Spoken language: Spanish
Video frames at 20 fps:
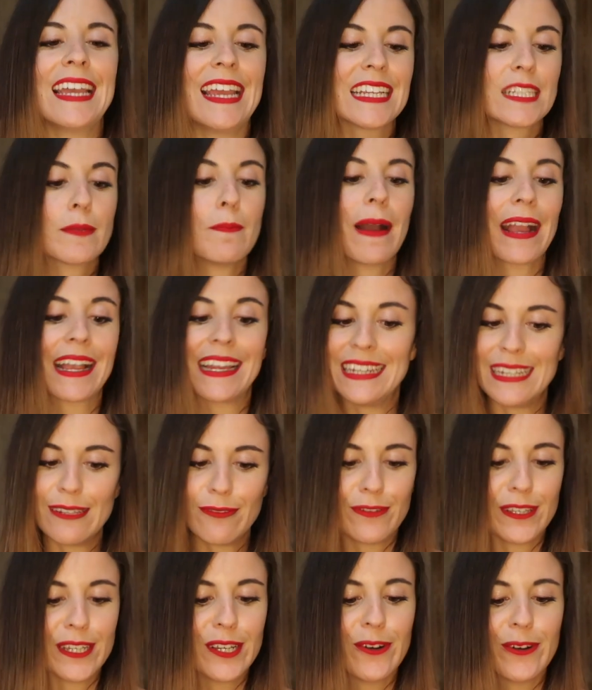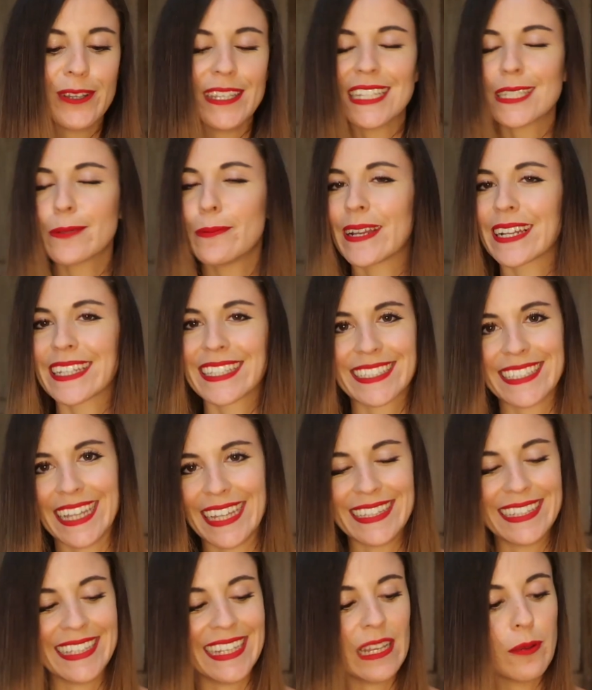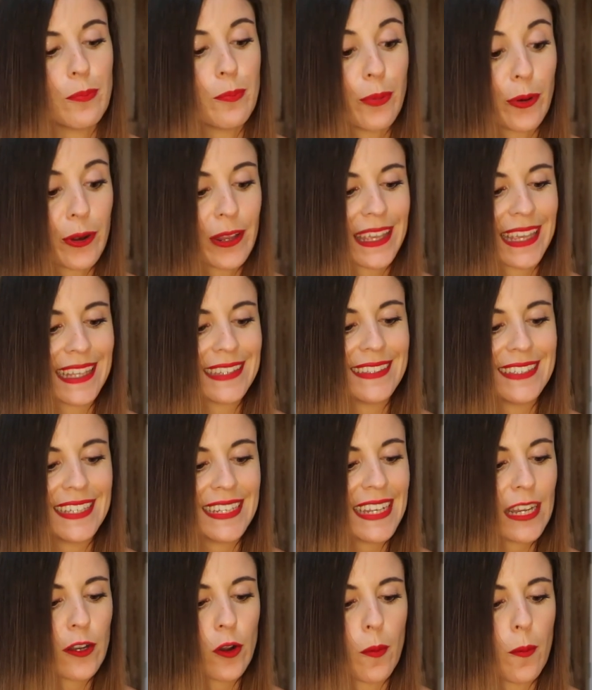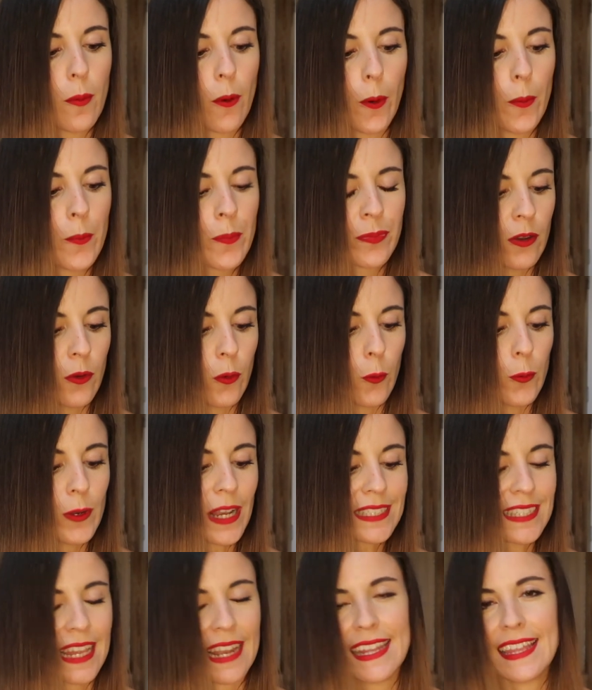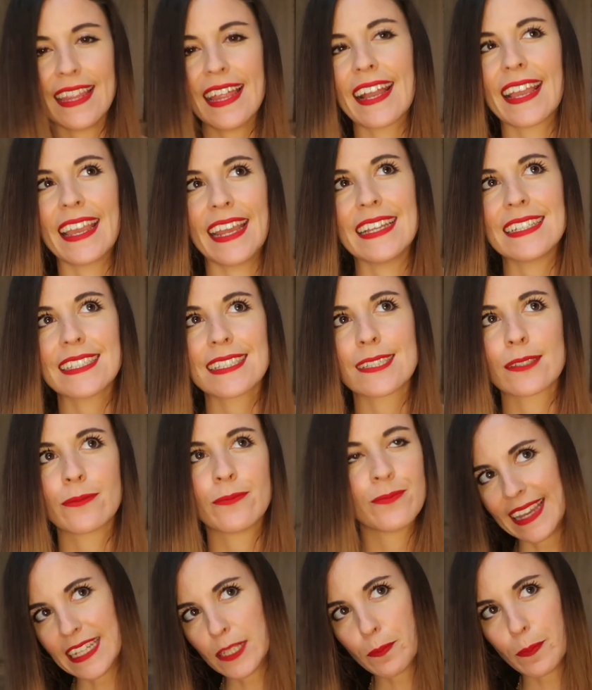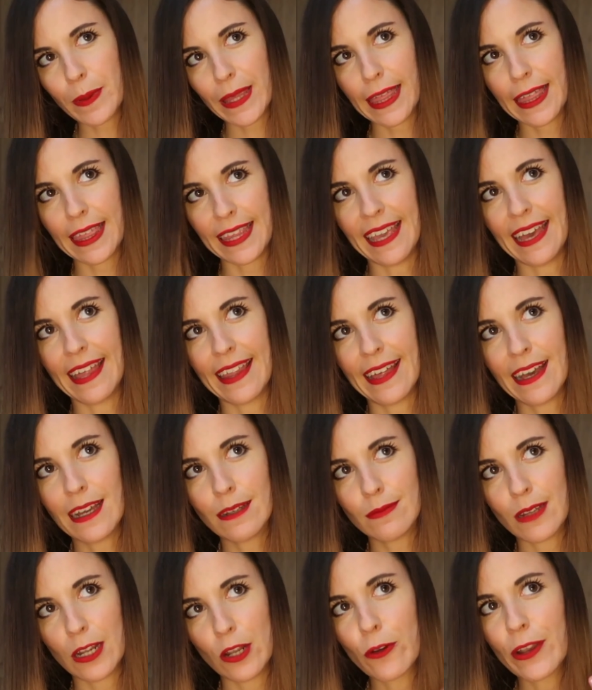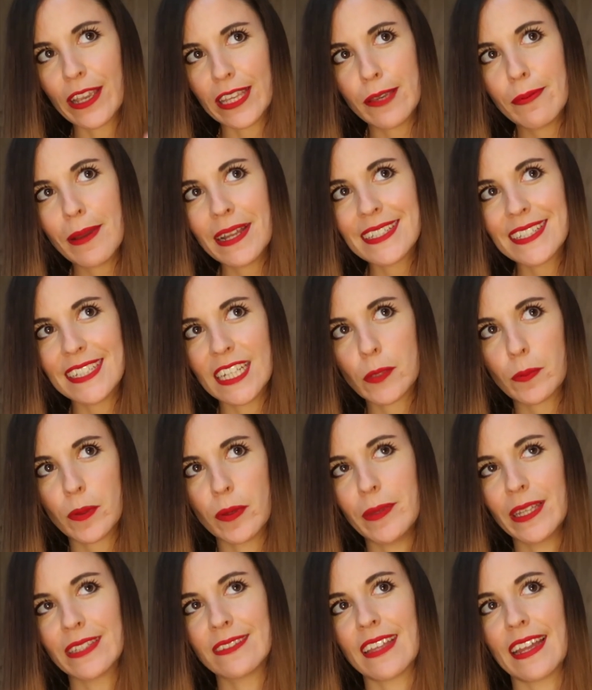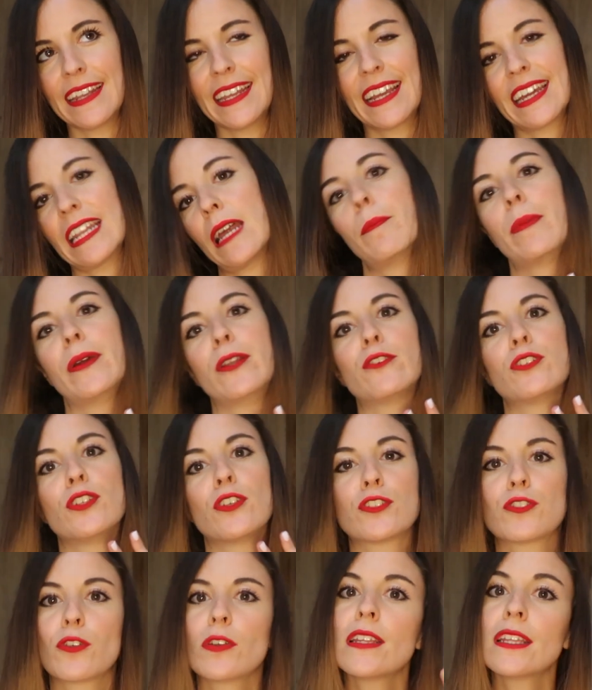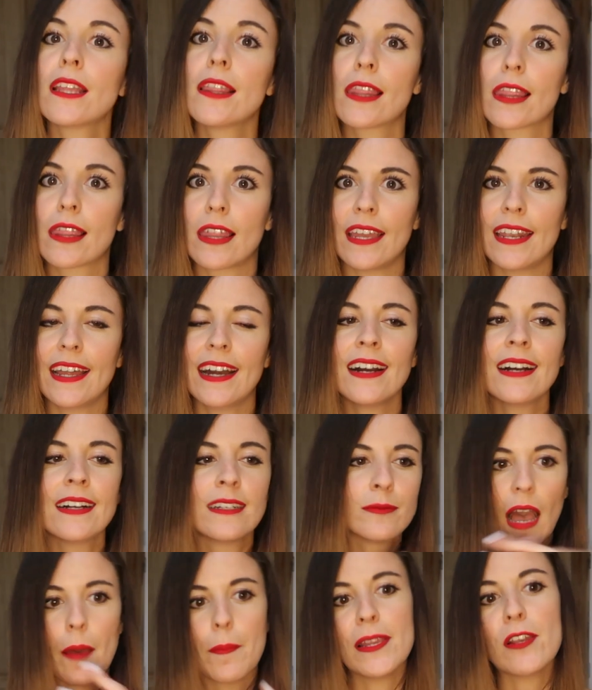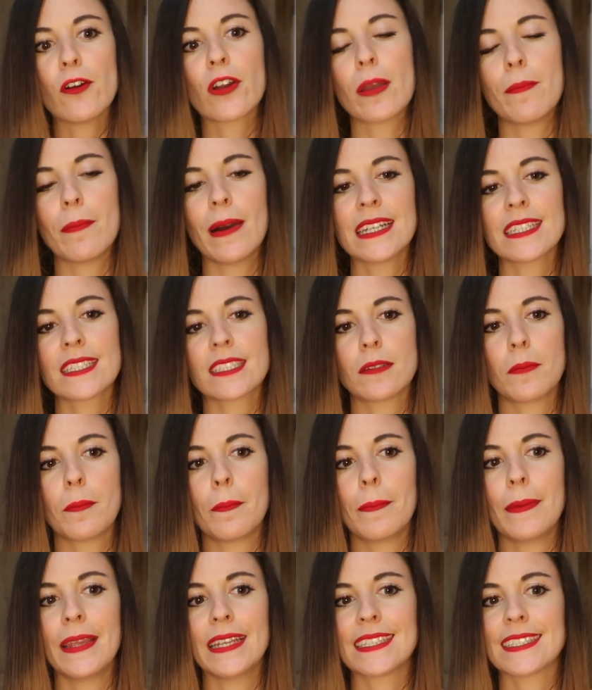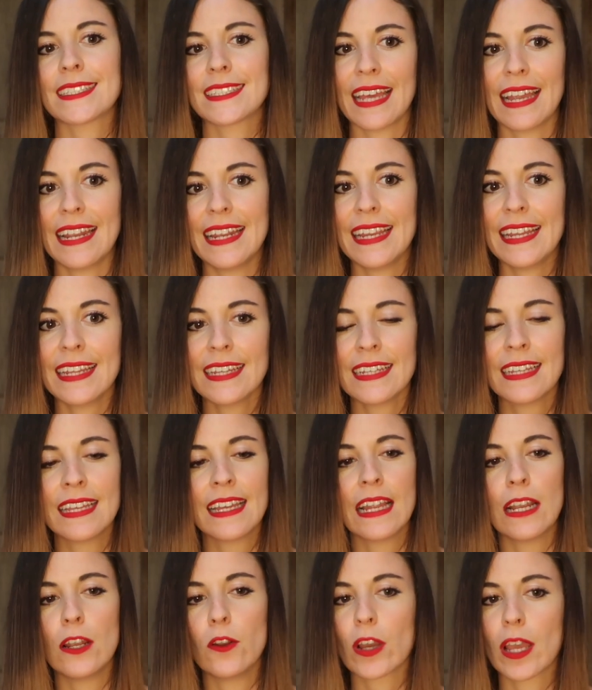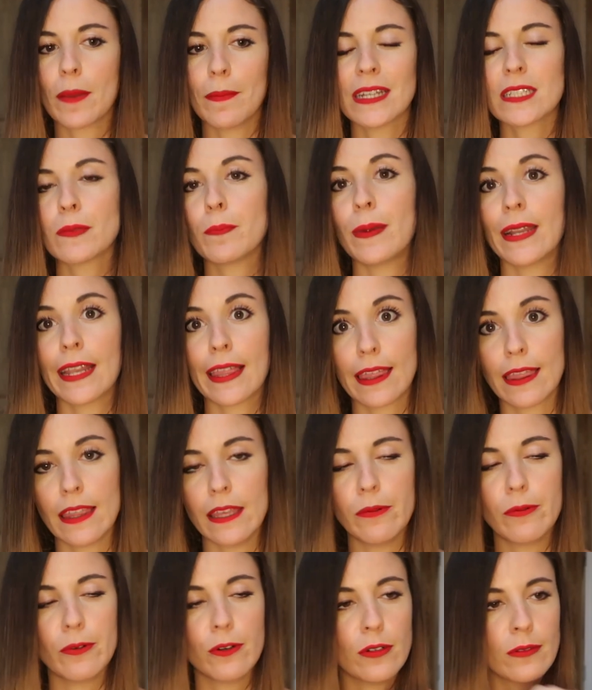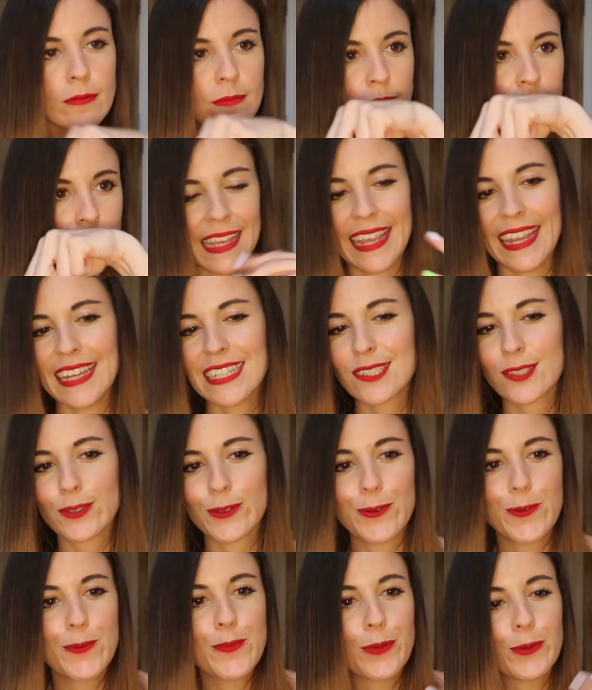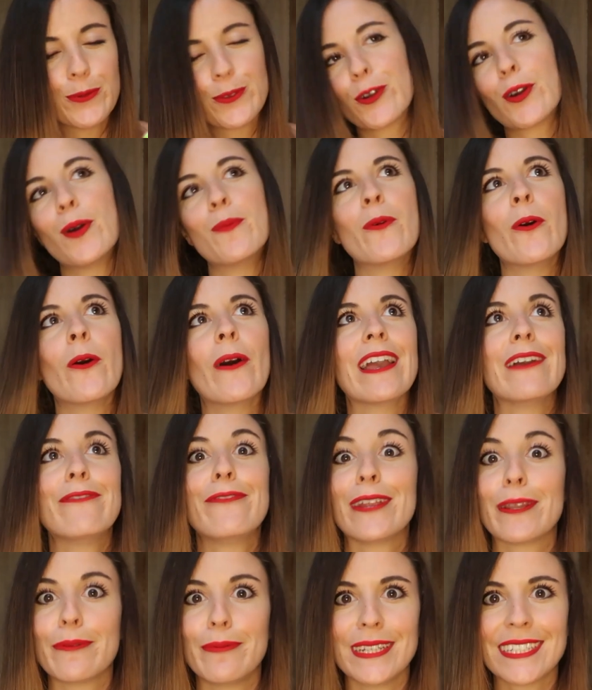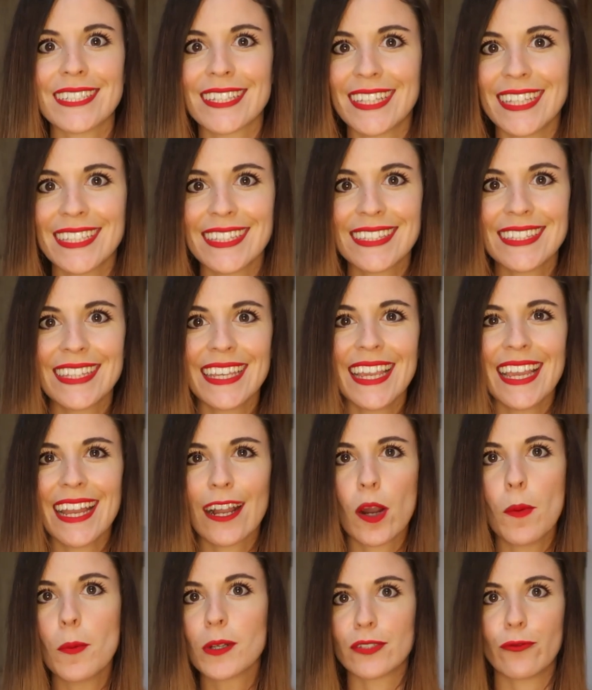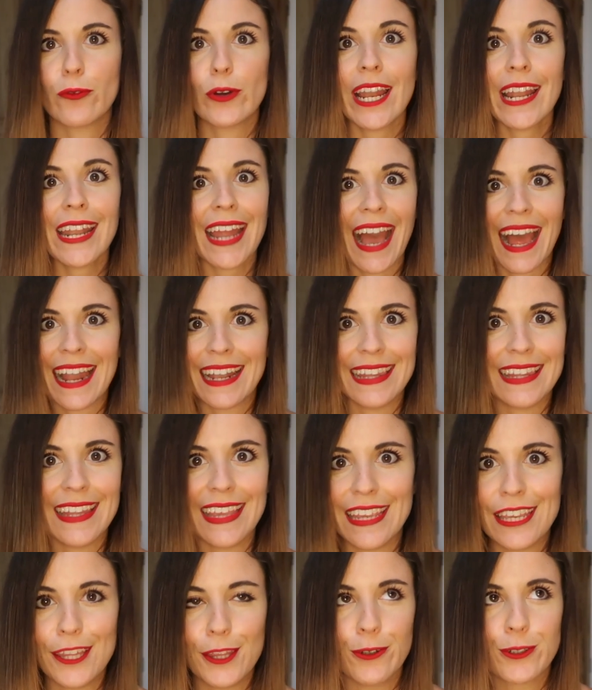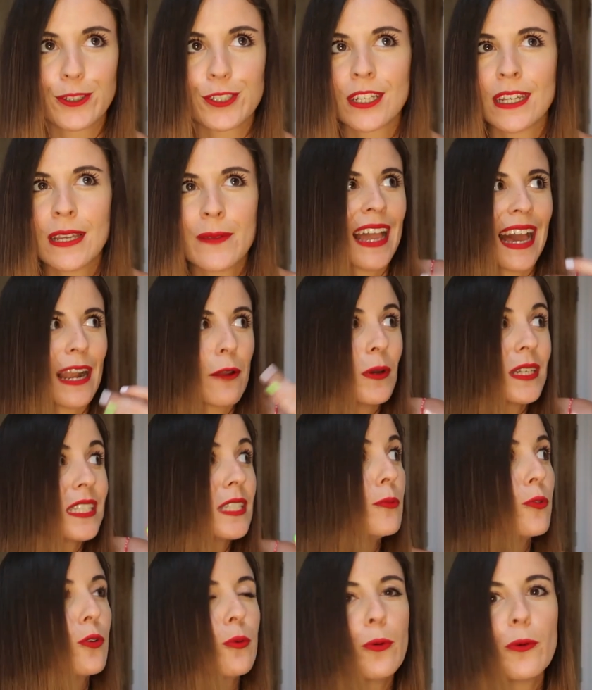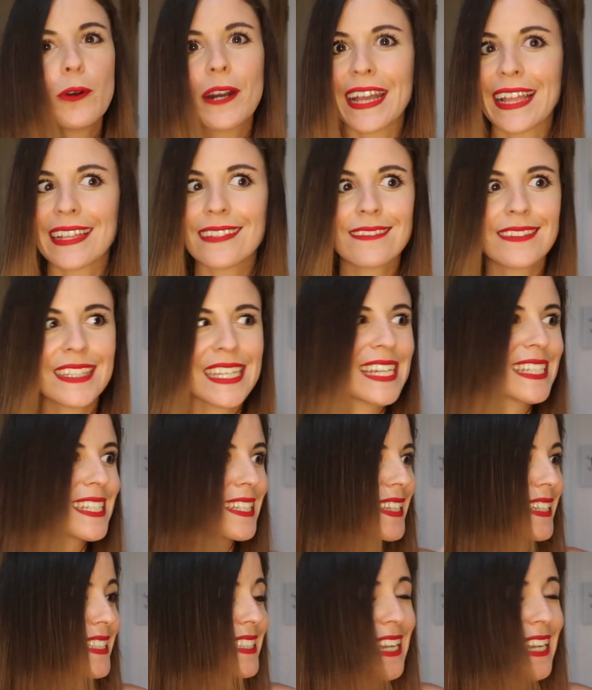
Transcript: es magnífico y es versátil porque tiene como una salida que es especiada, lo que lleva en sí es pimienta negra, pero si os soy sincera, a mí lo que más me sale, lo que más percibo es un punto como efervescente, como si fueran aldeídos, Algo así burbujeante que se te